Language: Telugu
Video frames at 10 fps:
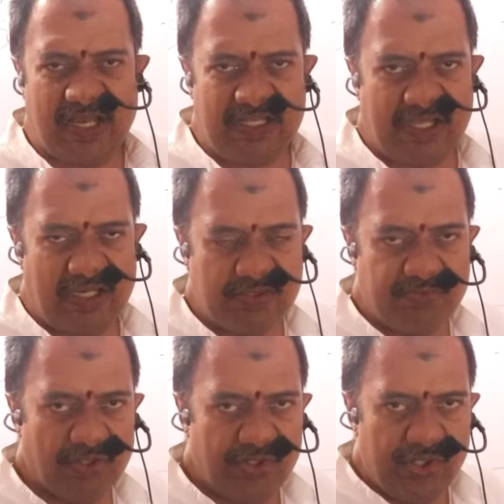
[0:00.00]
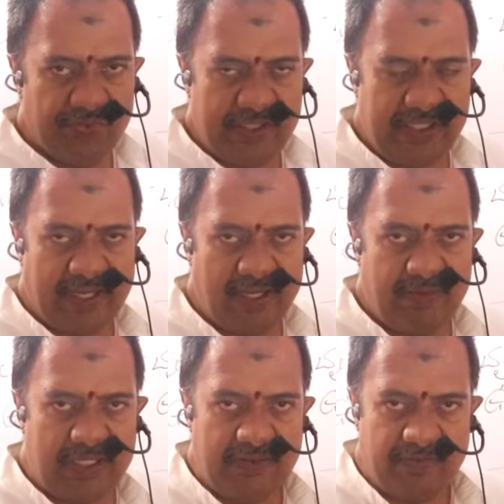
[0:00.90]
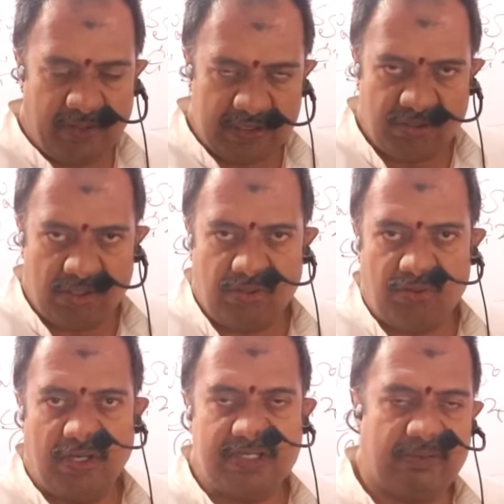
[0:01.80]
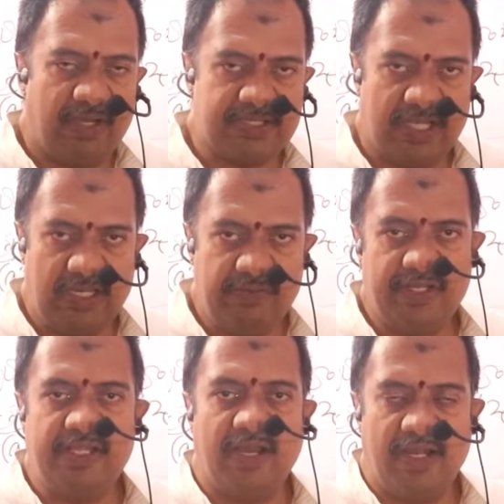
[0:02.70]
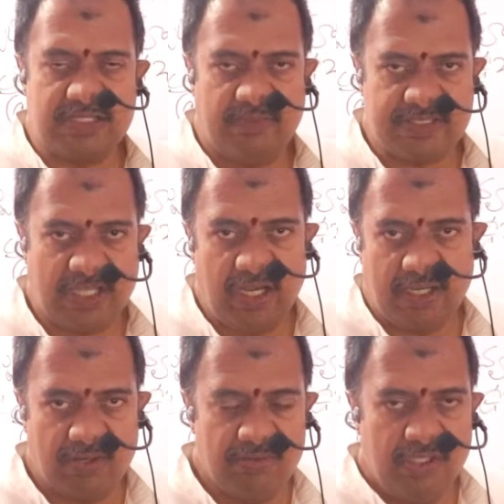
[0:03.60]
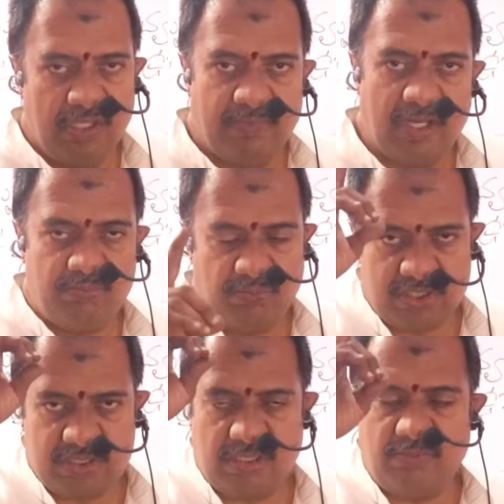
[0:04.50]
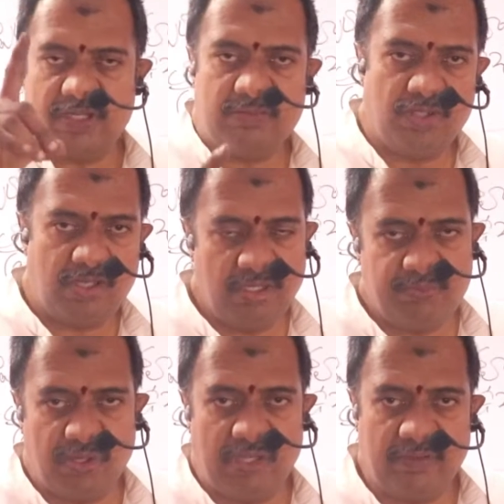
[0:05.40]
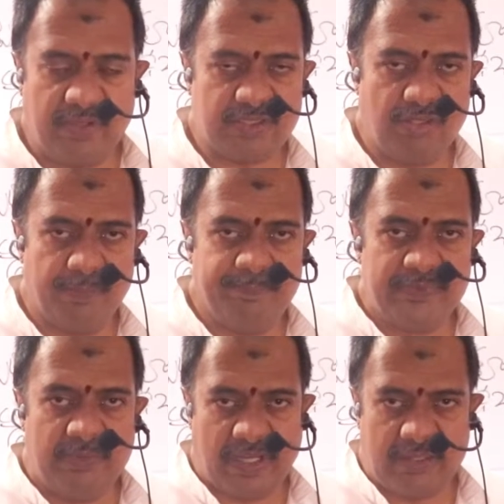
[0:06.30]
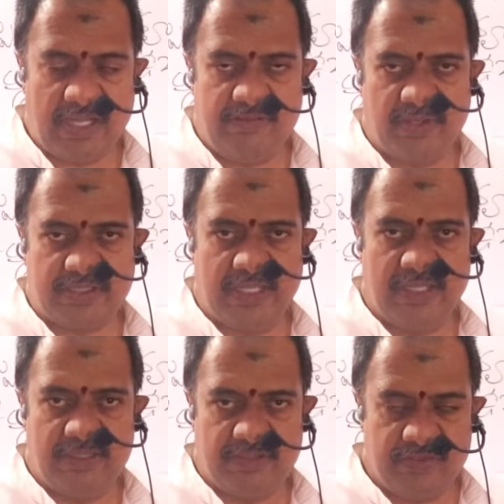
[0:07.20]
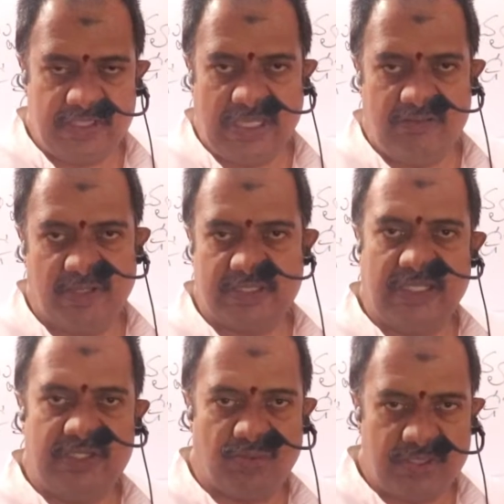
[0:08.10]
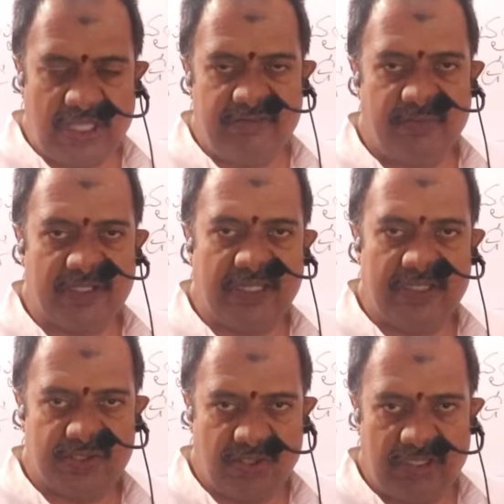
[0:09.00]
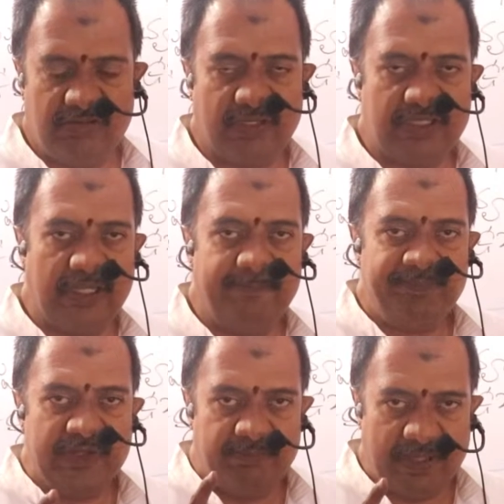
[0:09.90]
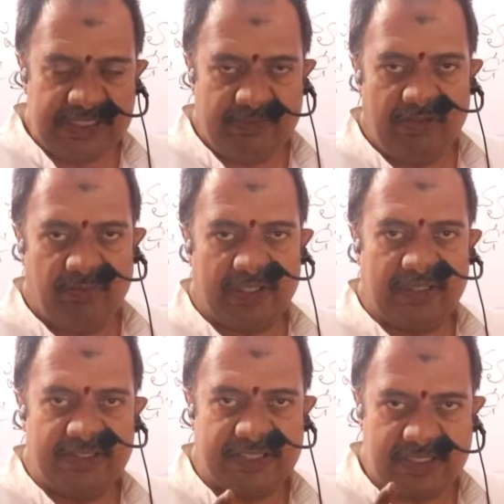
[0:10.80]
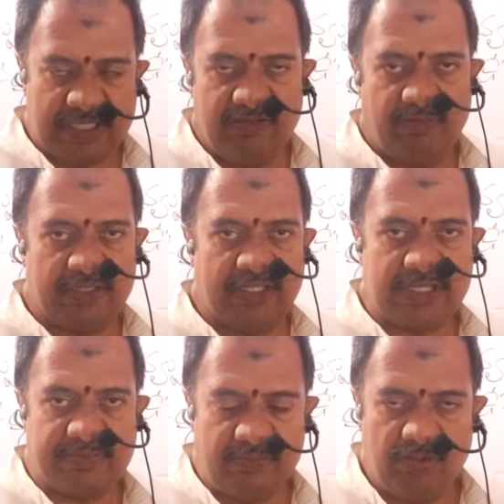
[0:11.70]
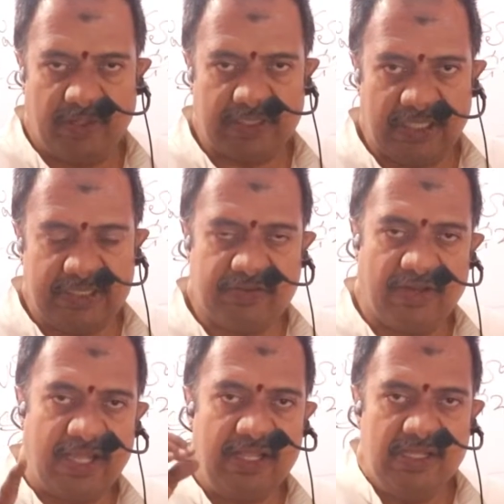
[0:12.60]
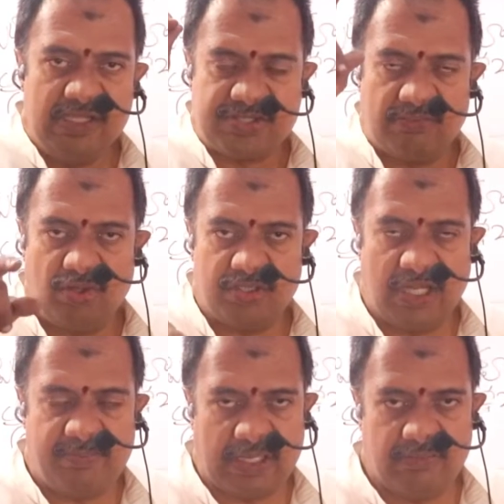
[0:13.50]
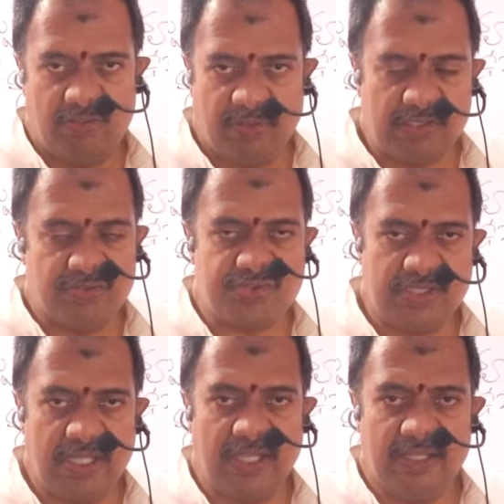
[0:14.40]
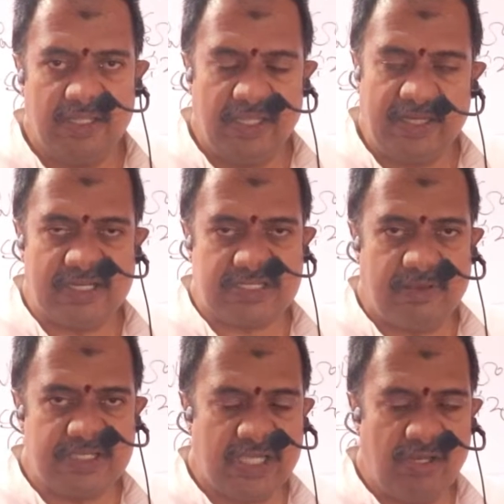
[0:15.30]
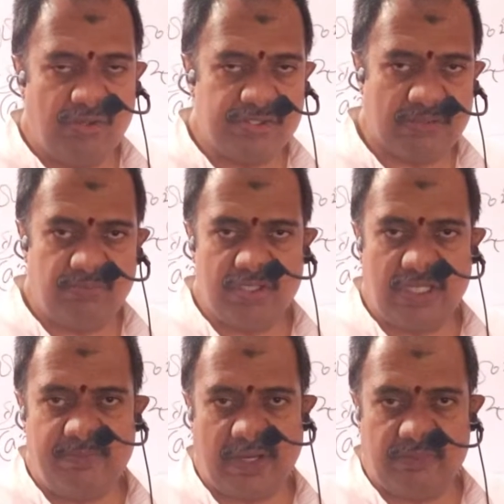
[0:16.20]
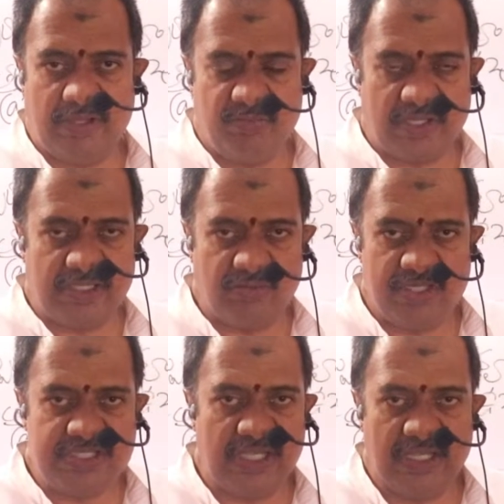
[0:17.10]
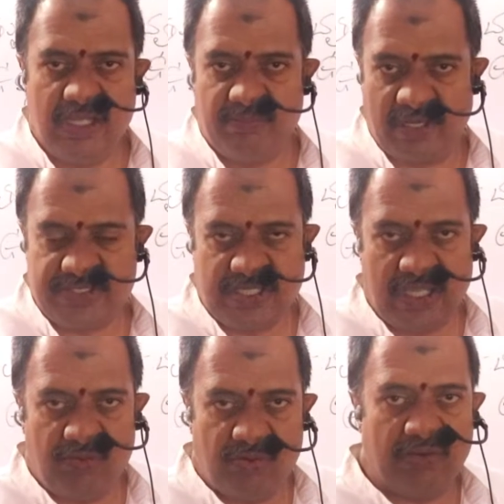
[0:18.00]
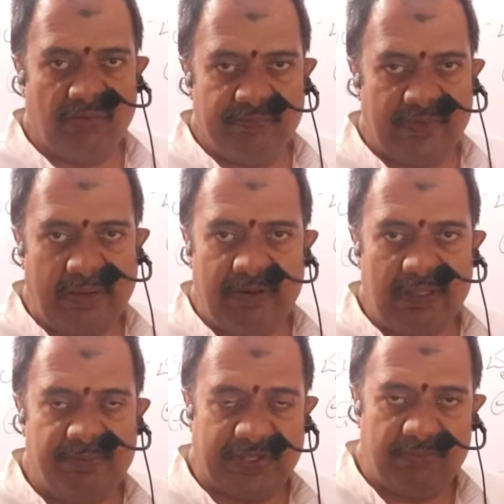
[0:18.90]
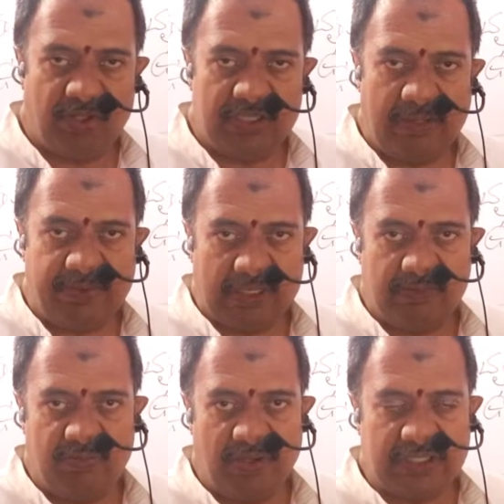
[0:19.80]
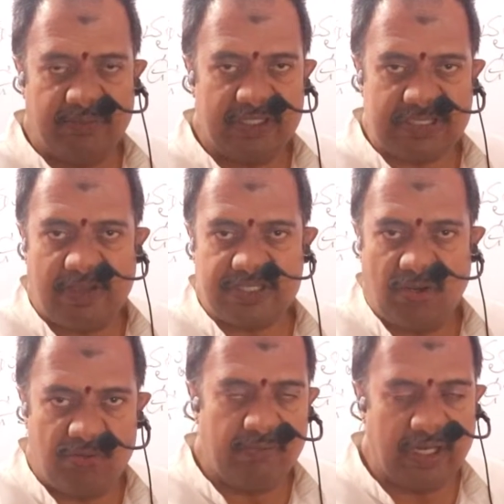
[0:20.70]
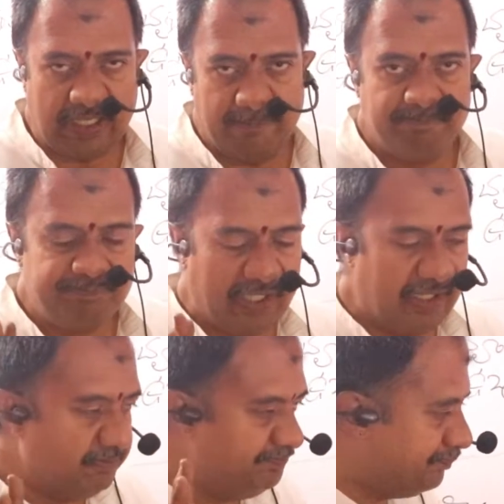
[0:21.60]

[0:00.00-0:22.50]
చాలా చాలా సింపుల్ వ్యధికరణం అంటే విభక్తులతో కూడిన సమాసాలని వ్యధికరణ సమాసాలు అంటారు మనం మొదట్లో మొట్టమొదలు చెప్పుకున్న విభక్తులు ప్రథమా విభక్తి ద్వితీయ విభక్తి తృతీయ విభక్తి చతుర్థ విభక్తి పంచమీ విభక్తి షష్ఠీ విభక్తి సప్తమీ విభక్తి చివరిగా సంబోధన ప్రథమ విభక్తి వస్తుంది ఇక్కడ సమాసాల్లో సంబోధన ప్రథమ విభక్తి గురించి ప్రత్యయాలు ఉండవు కాబట్టి సంబోధన ప్రథమ విభక్తి మీద సమాసాలు ఉండవు మనకి అది